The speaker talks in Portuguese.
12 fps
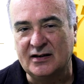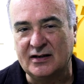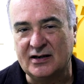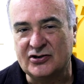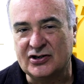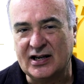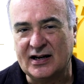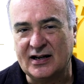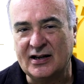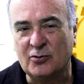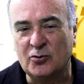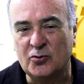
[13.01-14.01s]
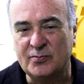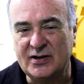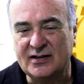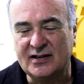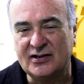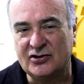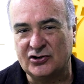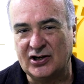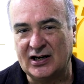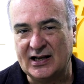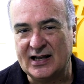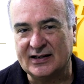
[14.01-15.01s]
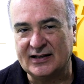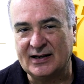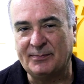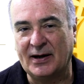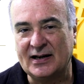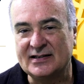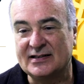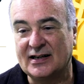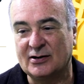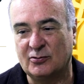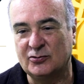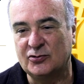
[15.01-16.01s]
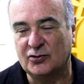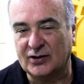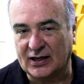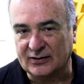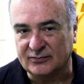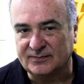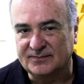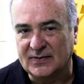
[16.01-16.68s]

que ele gera economia de energia elétrica de aparelhos de ar-condicionado.